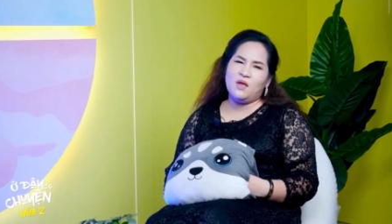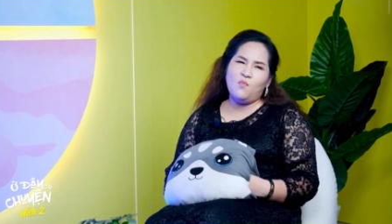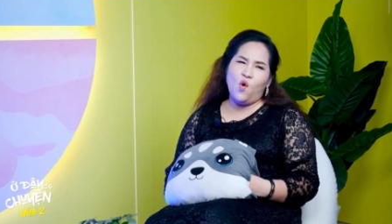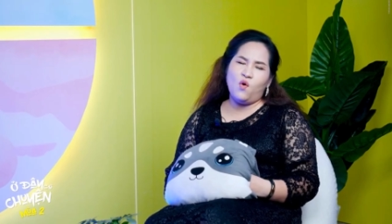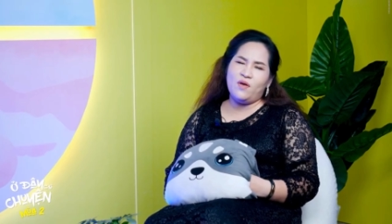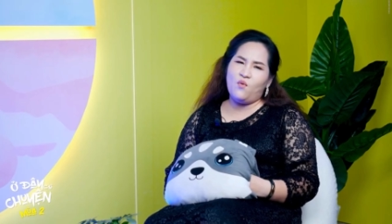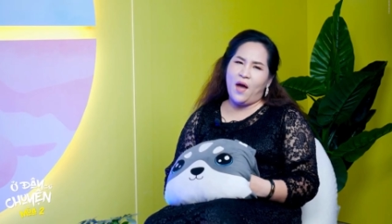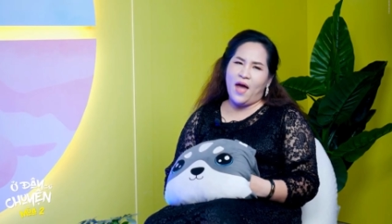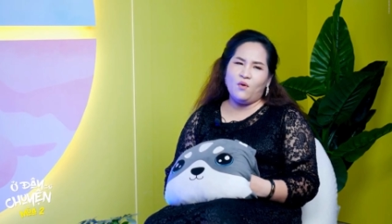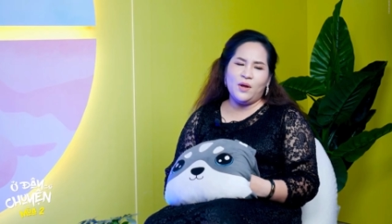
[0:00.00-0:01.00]
bị buồn, bị
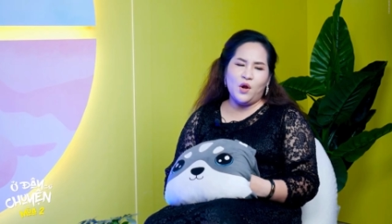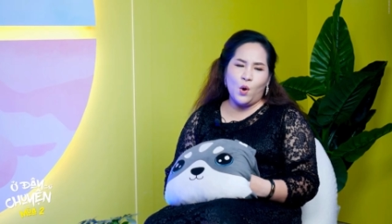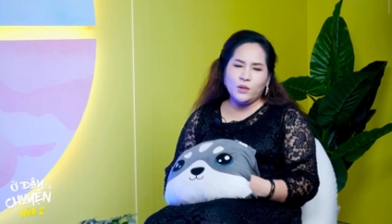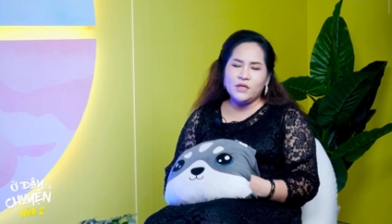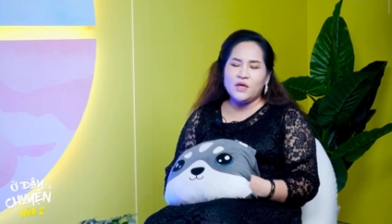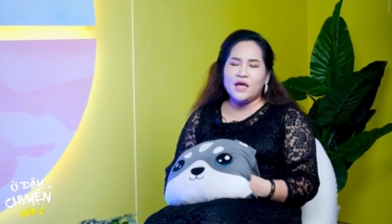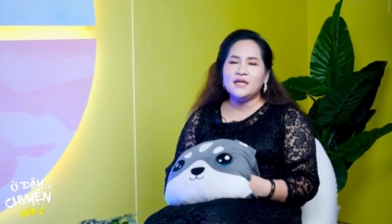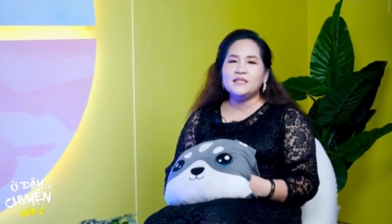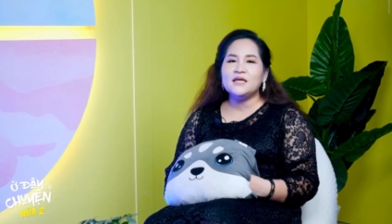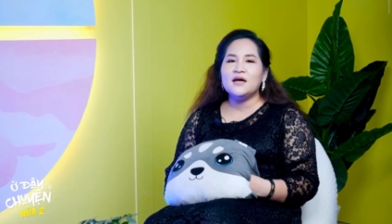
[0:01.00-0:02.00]
quạo, bị đủ thứ
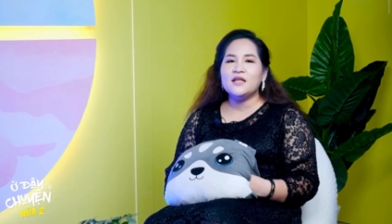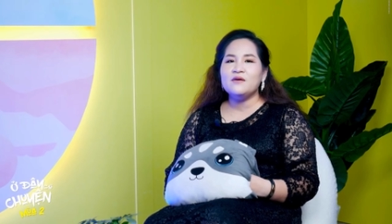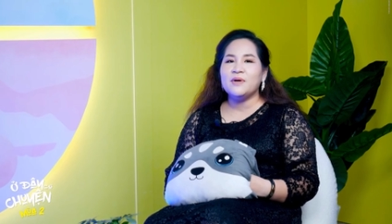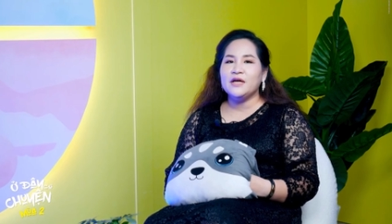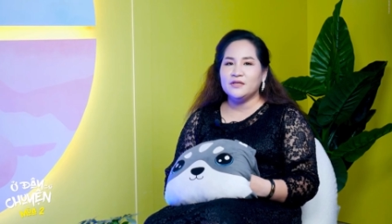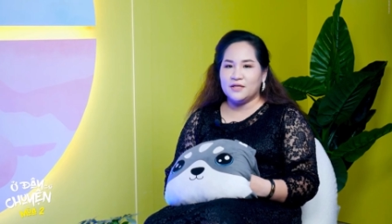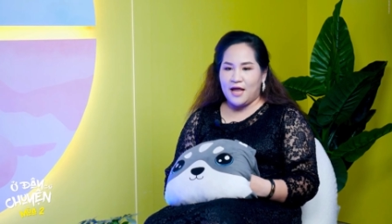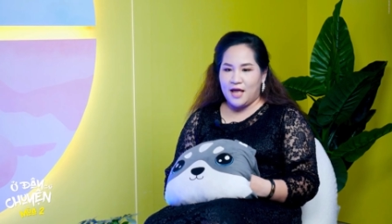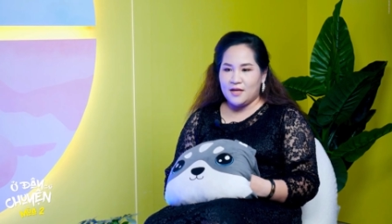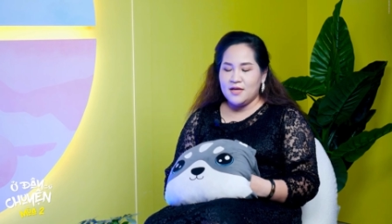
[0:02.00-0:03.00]
chuyện hết trơn á. Nhưng mà được
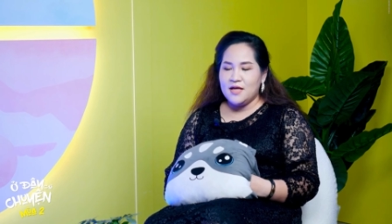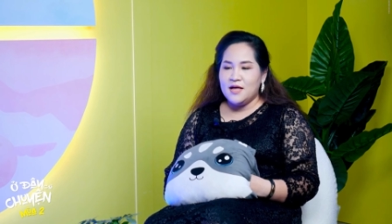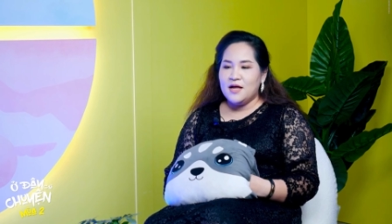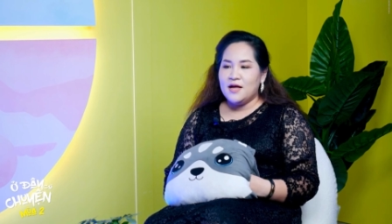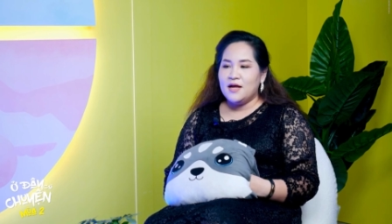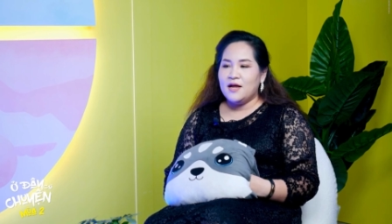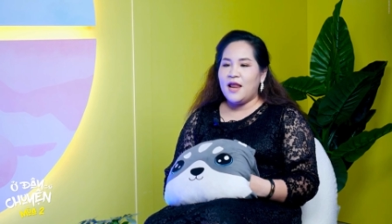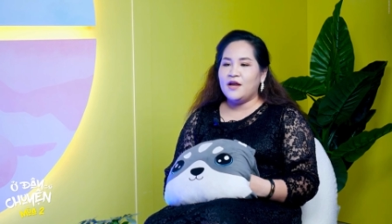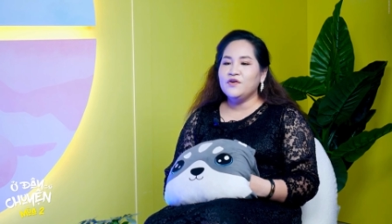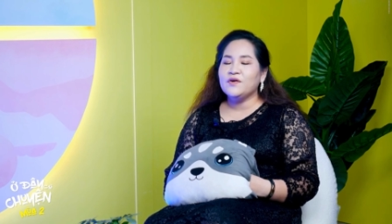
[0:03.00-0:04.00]
nè, rồi vô
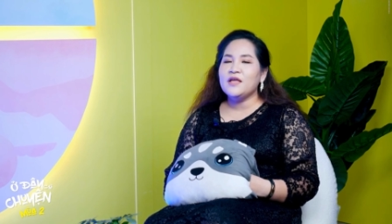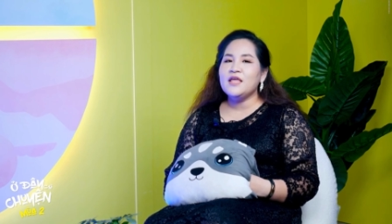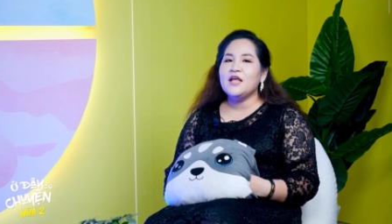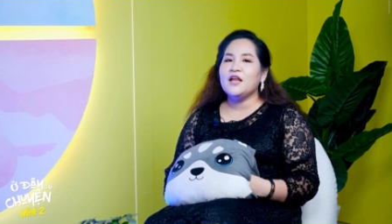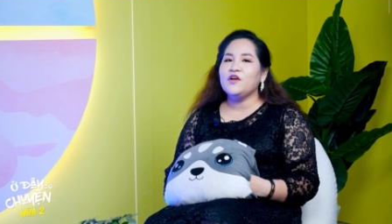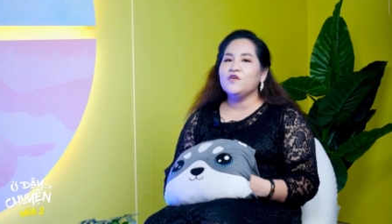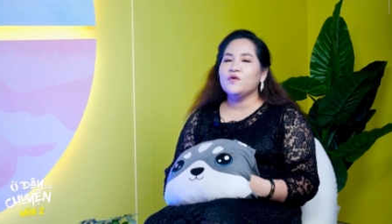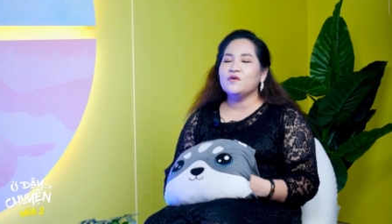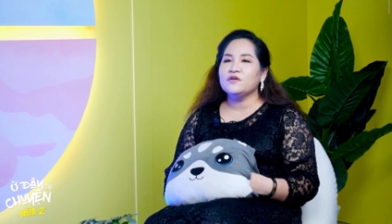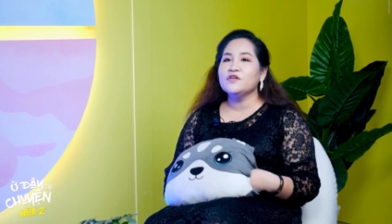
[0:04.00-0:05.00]
là được cái gì, là
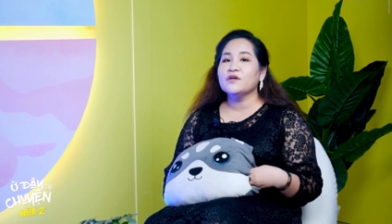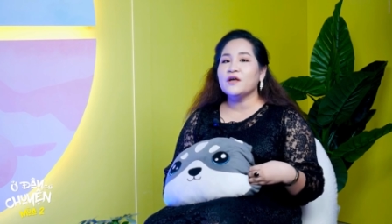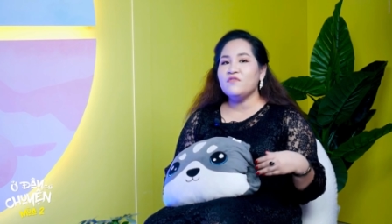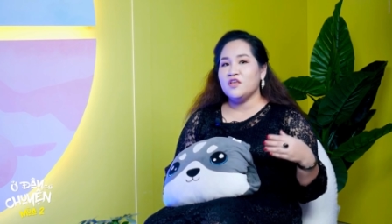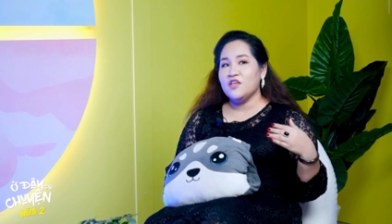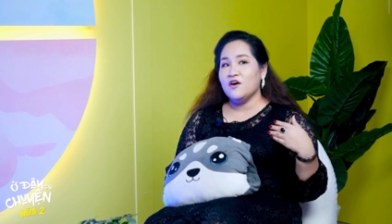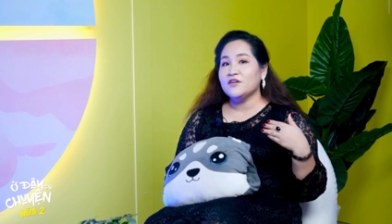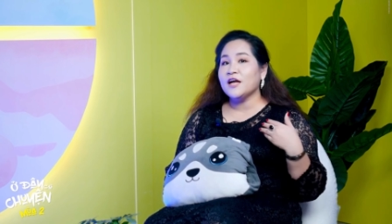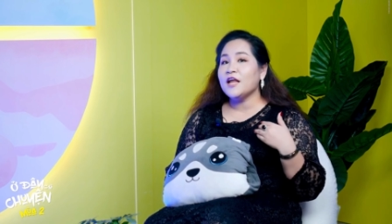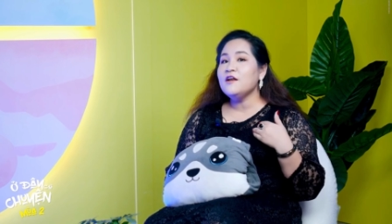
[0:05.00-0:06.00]
được được cái việc
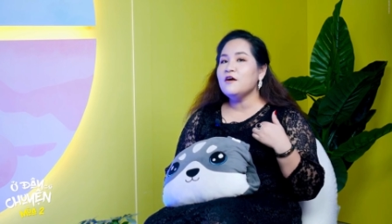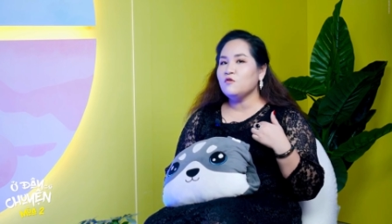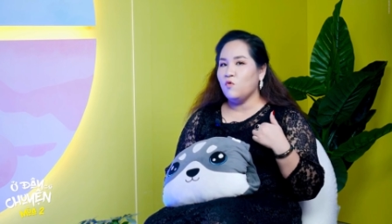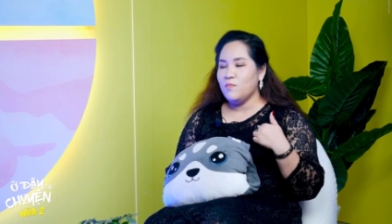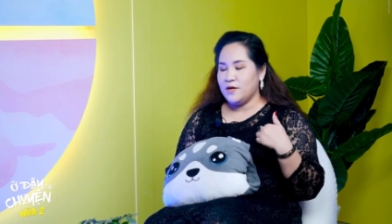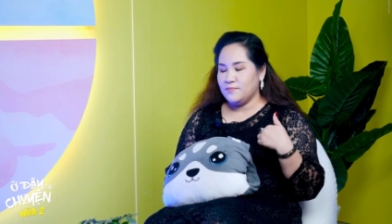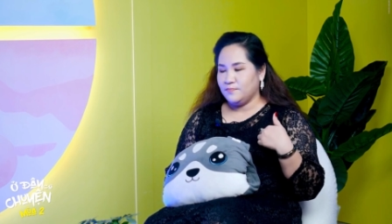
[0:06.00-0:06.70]
nhận ra cái nết của mình.